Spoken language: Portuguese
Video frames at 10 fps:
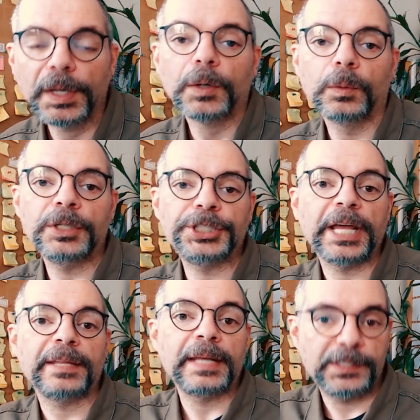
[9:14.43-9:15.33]
Hoje é
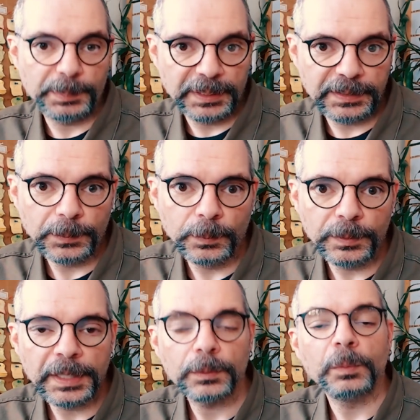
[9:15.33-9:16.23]
a décima
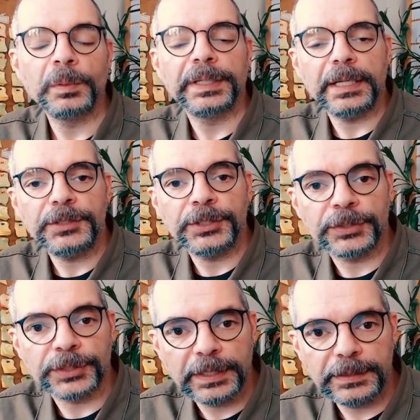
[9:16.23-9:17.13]
segunda, com grandes
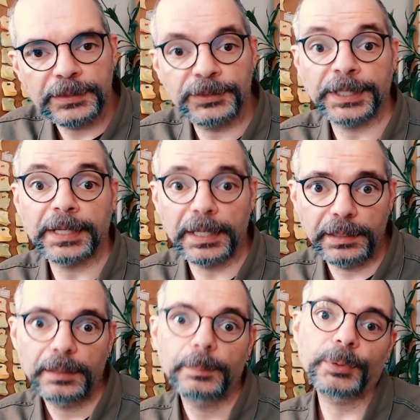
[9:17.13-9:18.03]
chances de
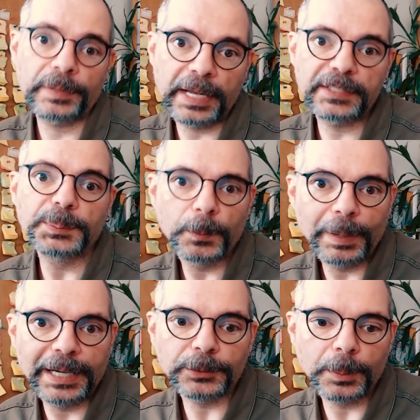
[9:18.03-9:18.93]
cair para o décimo
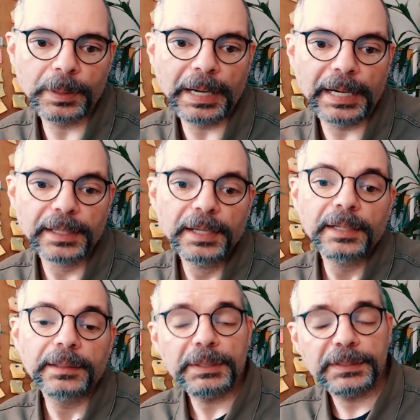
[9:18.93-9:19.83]
quarto lugar.
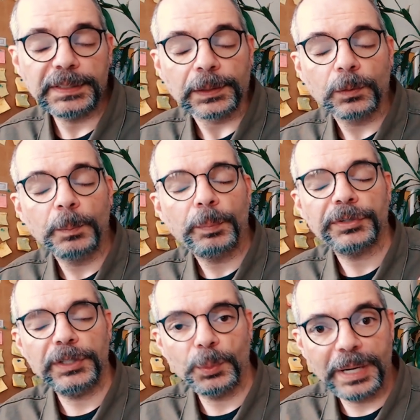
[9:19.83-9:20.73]
Então assim, com um
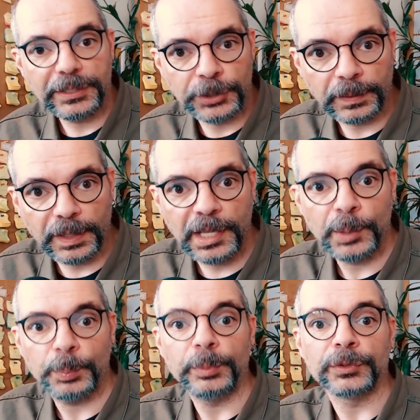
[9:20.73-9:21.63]
pouquinho mais de
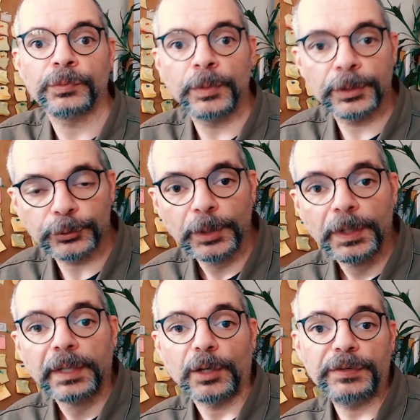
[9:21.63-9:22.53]
tempo, esforço,
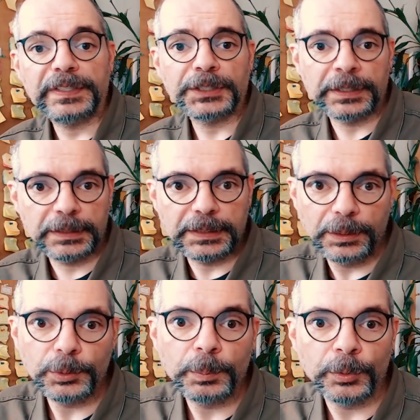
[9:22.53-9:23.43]
talvez a
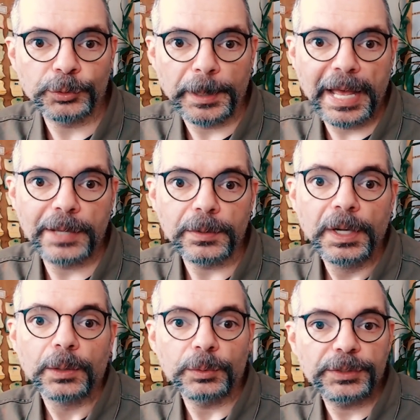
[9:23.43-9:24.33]
gestão do Bolsonaro
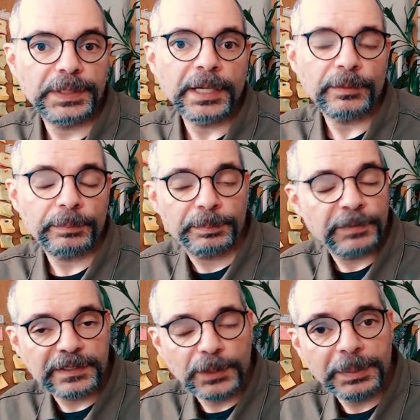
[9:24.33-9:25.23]
consiga
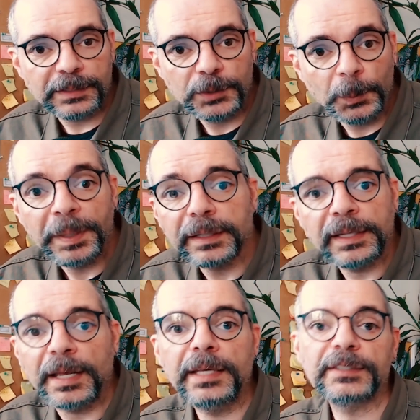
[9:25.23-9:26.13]
fazer o Brasil
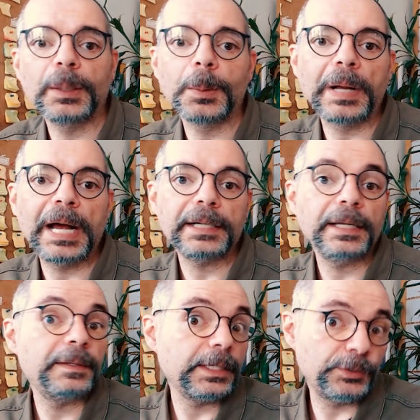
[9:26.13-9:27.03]
perder aí seu lugar
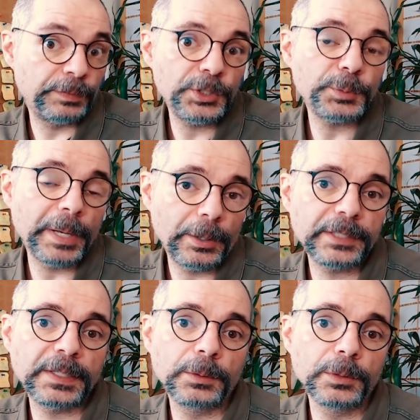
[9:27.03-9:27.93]
entre as 20
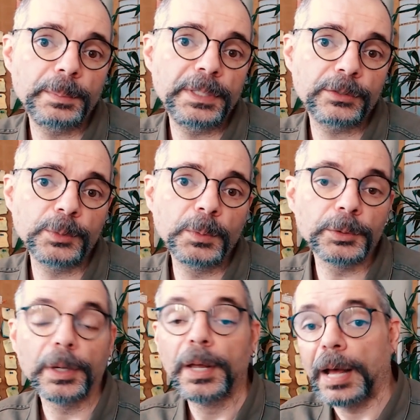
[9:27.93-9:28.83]
maiores economias do
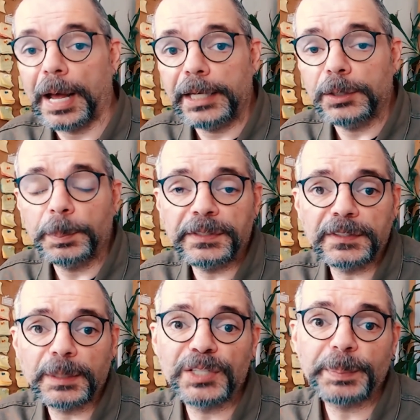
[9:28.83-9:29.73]
mundo. Aí não
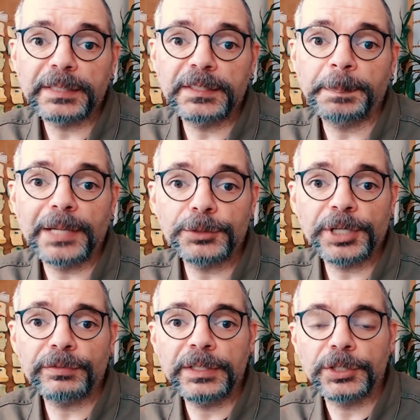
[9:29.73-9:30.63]
precisa mais participar do
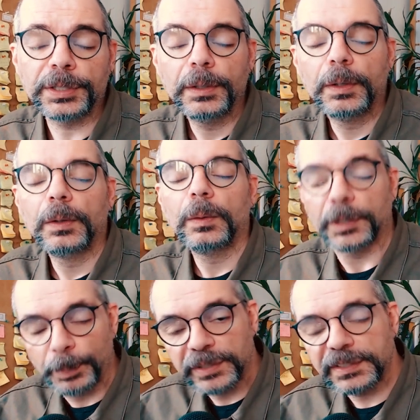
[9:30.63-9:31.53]
G20. O que
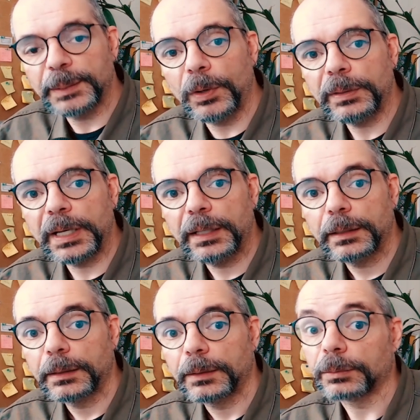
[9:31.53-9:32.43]
pode ser bom, né?
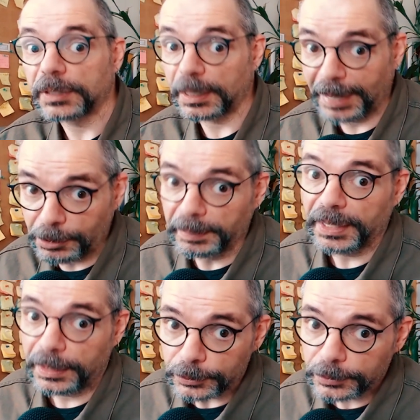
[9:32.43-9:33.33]
um trabalho a
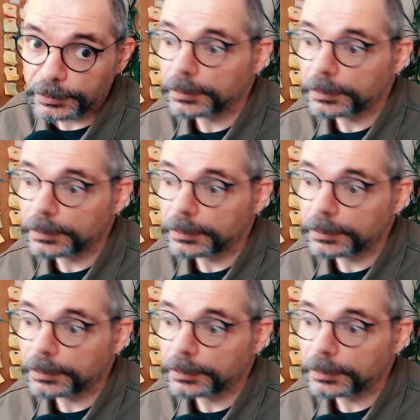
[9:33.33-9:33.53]
menos.